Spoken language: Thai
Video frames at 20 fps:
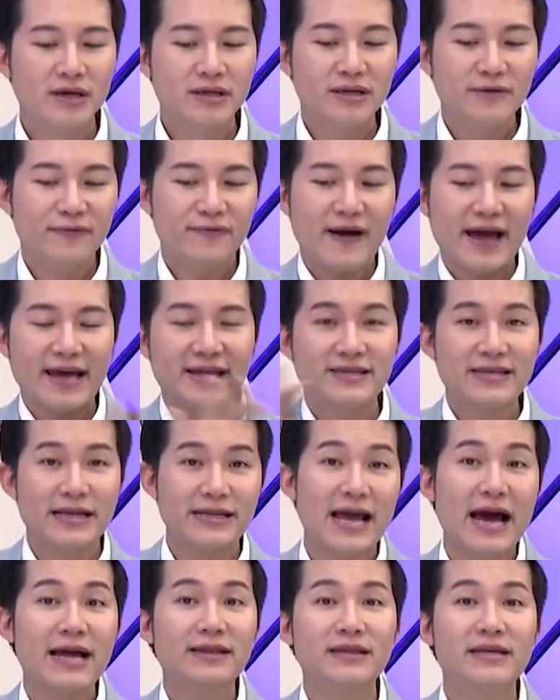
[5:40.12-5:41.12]
คือไฟสัญ
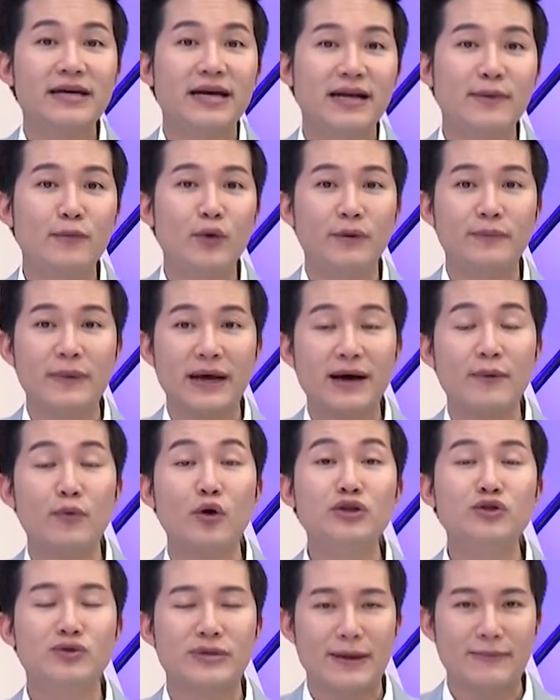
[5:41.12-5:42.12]
ญาณเตือนทั้งหมดเหมือนกับร
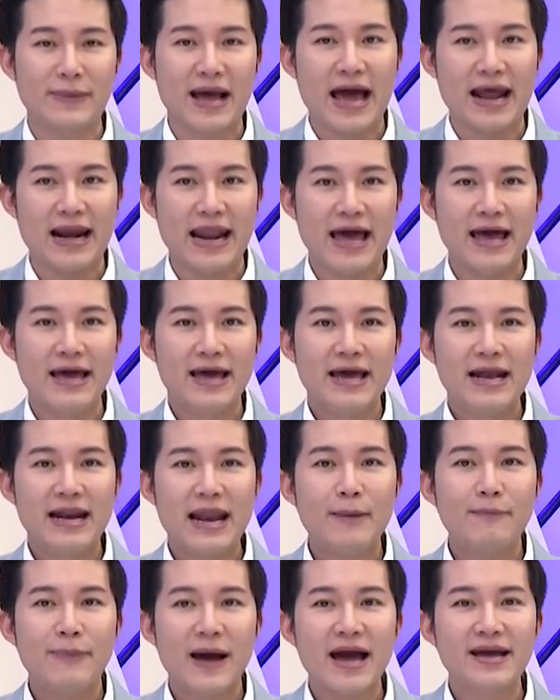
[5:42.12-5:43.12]
ถหยุดทำงานแล้ว
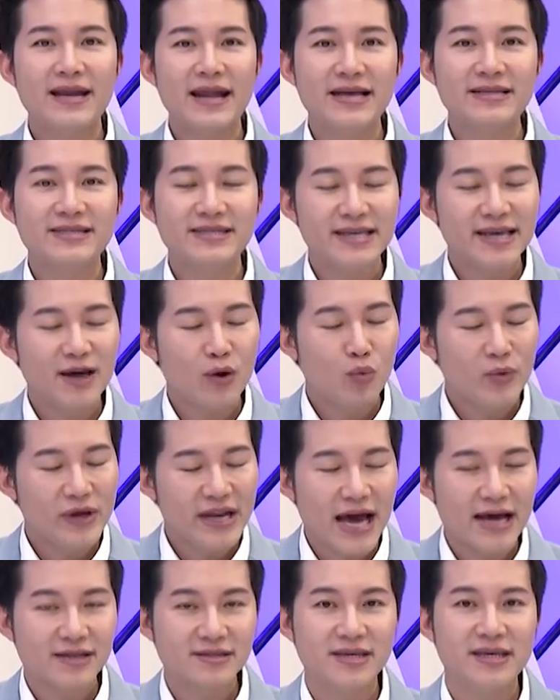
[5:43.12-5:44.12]
และภายในเสี้ยววิ
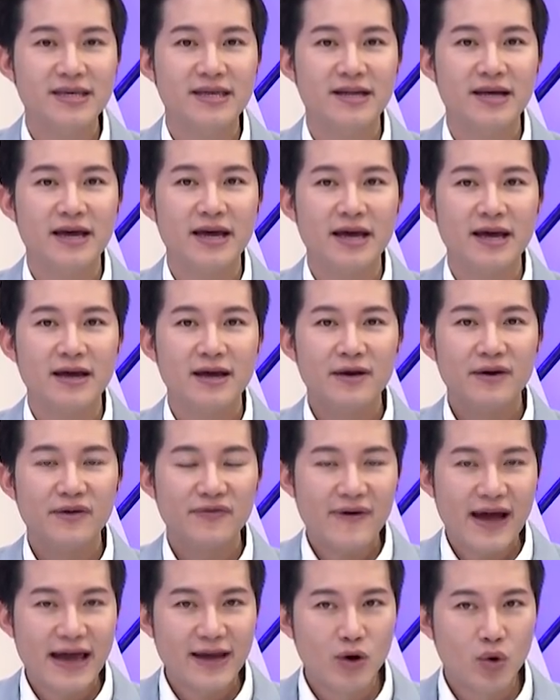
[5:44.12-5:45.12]
นาทีนะฮะ
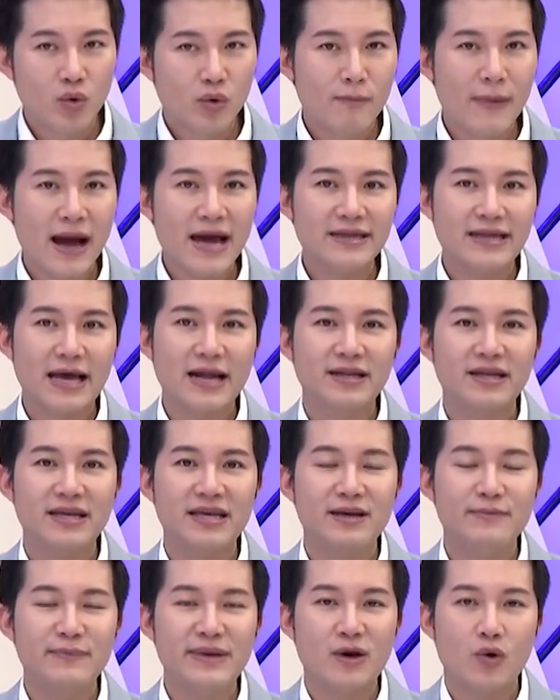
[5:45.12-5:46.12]
ไฟลุกไหม้ทัน
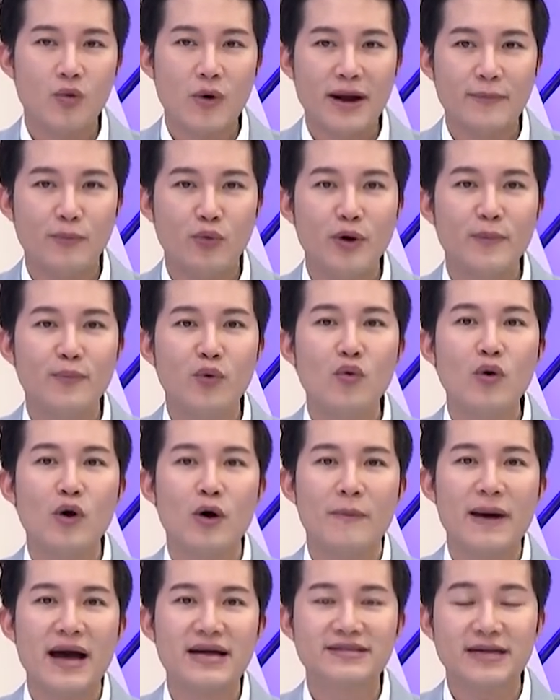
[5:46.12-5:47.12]
ทีมีควันพวยพุ่งอ
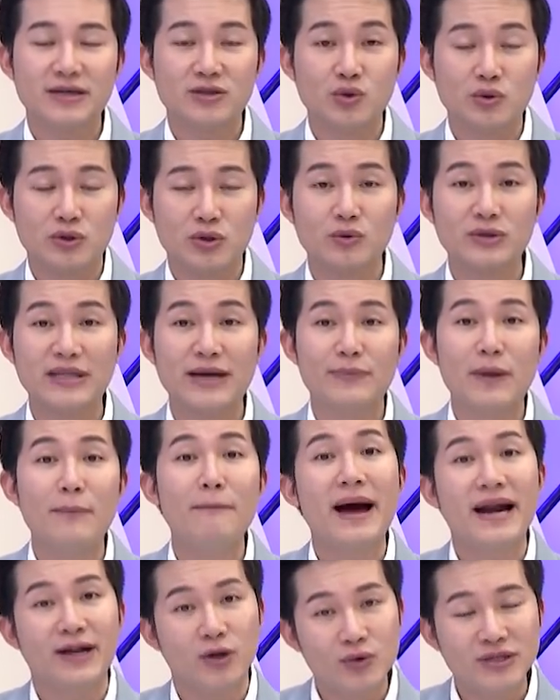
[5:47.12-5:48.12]
อกมาจากจุดตรงเติม
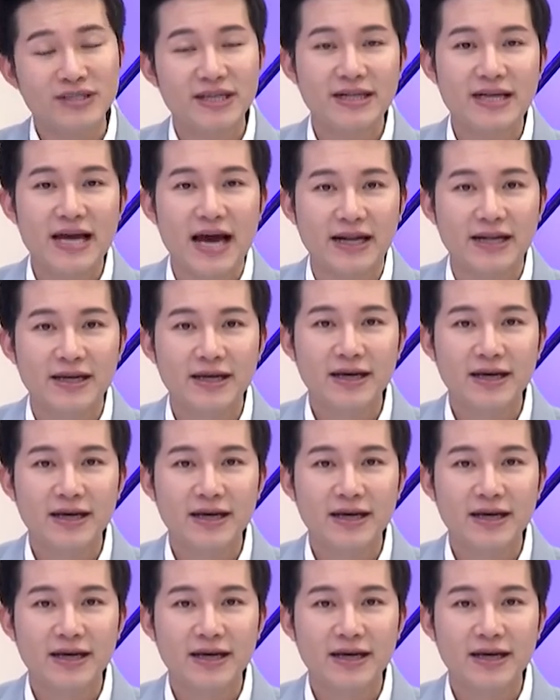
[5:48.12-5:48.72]
น้ำมันด้วยเช่นกัน